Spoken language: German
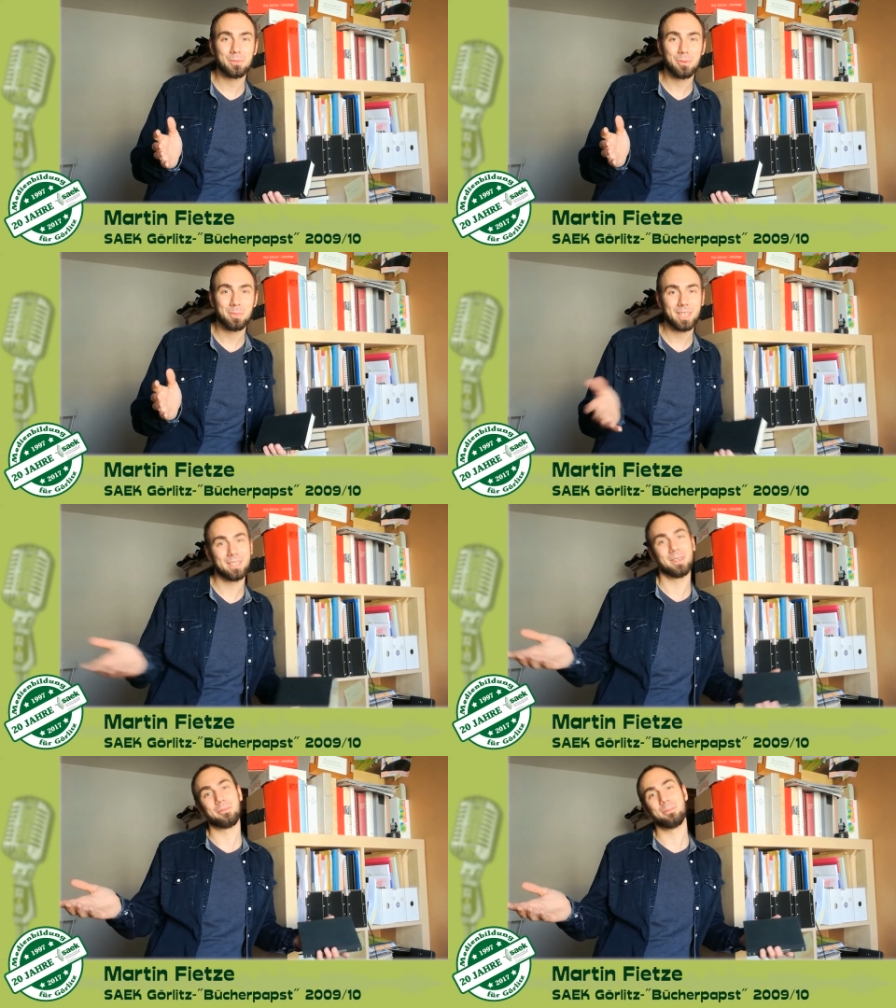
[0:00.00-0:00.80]
für mich?
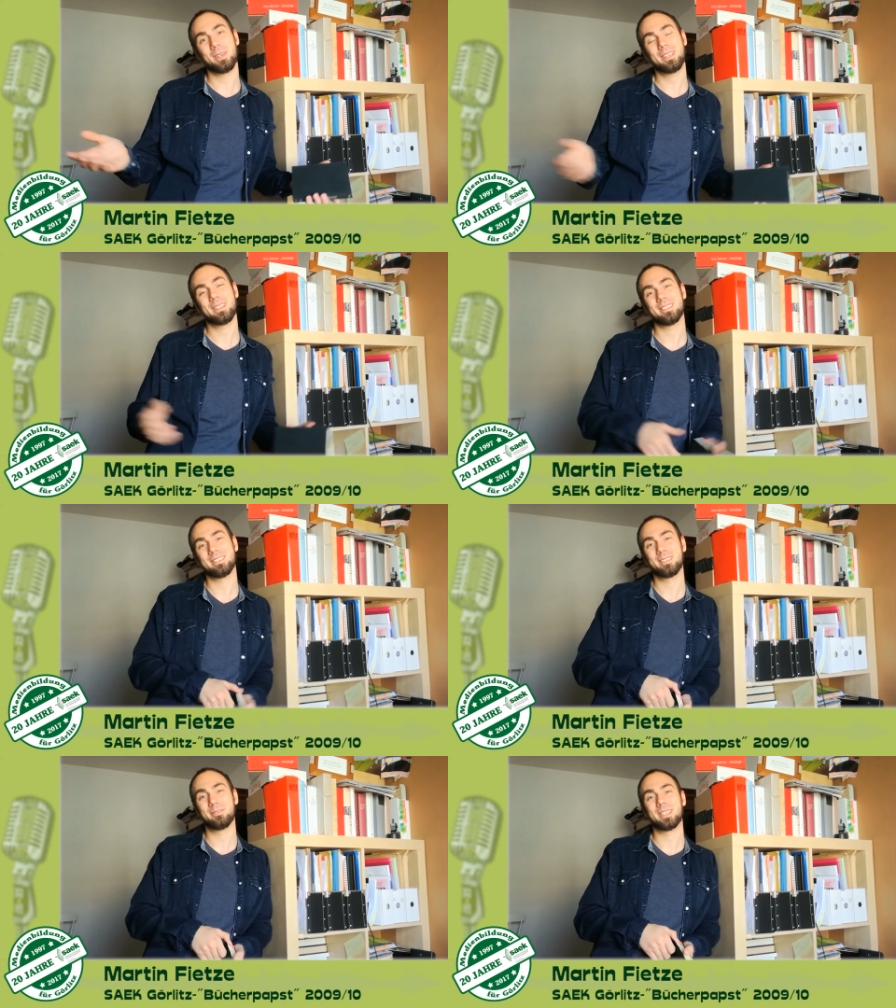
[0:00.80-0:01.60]
Na, für mich
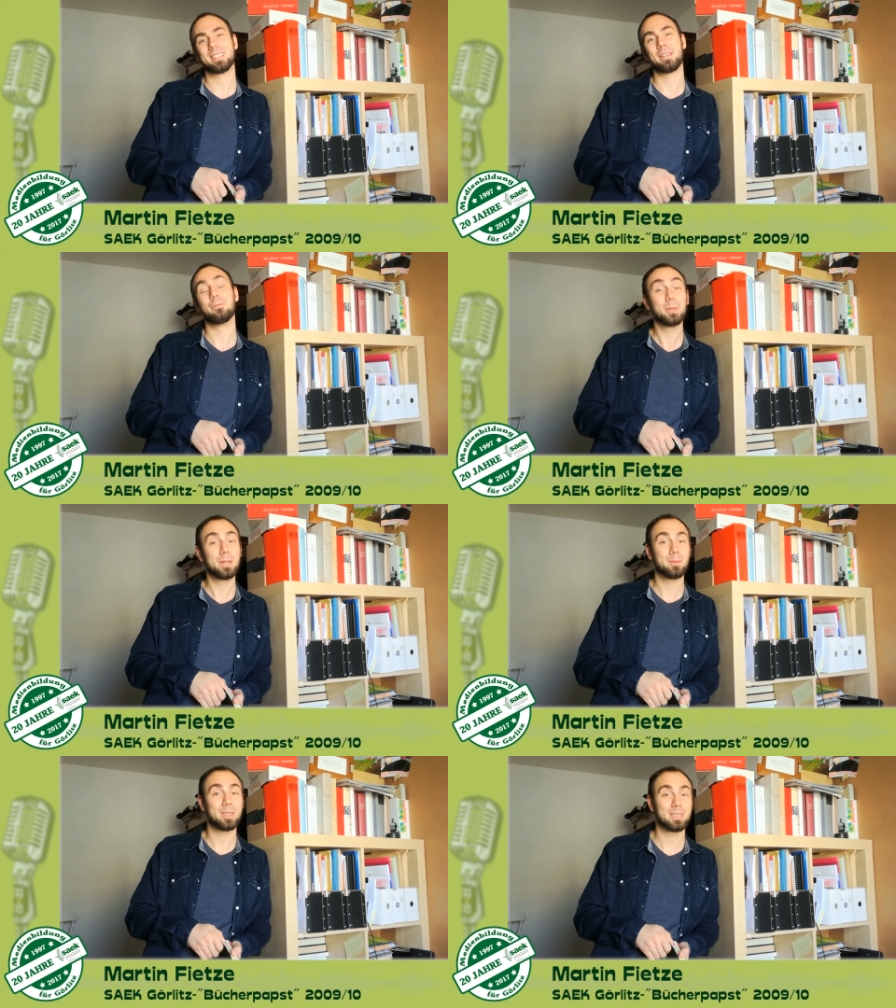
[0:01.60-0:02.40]
äh, war es ein
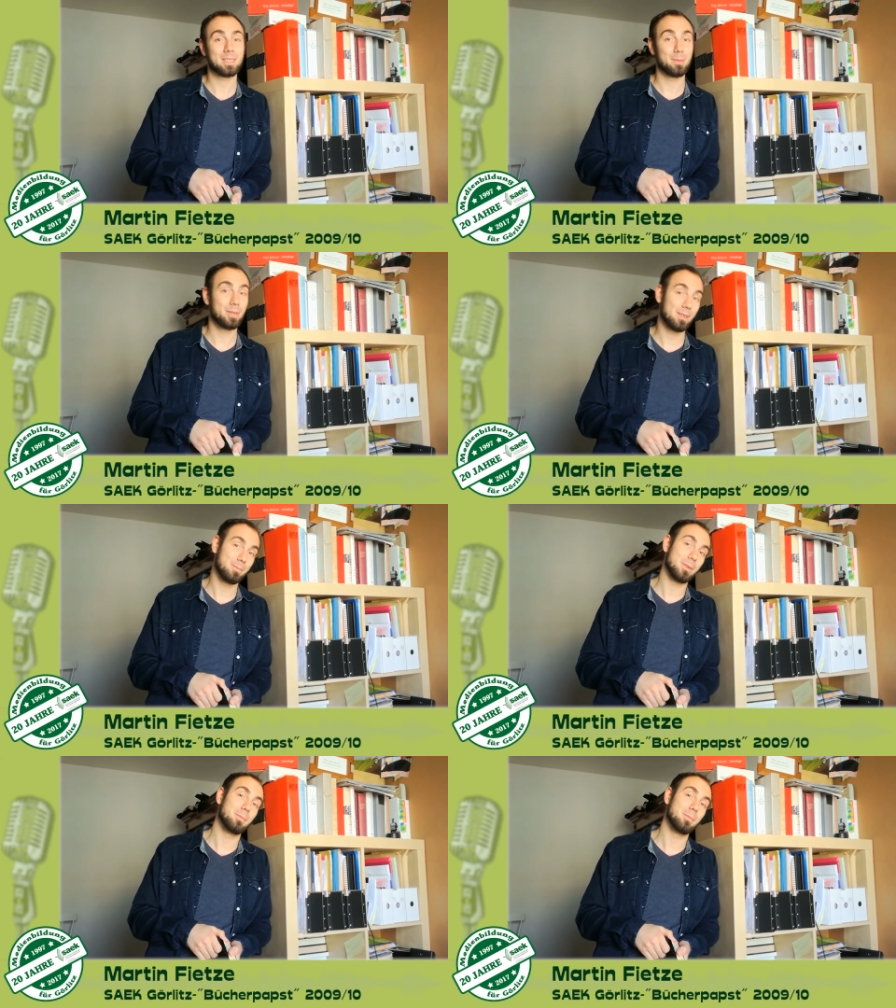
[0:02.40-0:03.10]
wunderbares Kapitel in meinem